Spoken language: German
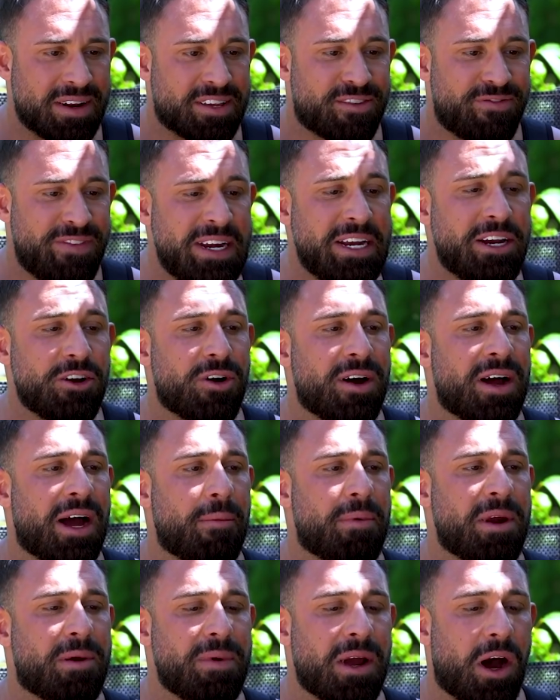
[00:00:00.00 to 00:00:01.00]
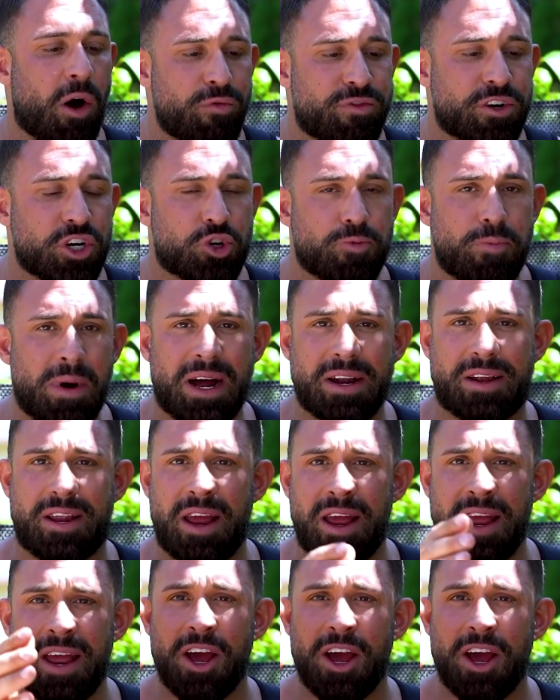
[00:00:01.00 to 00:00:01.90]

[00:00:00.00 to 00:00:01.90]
das Video habe ich mir aufgespart,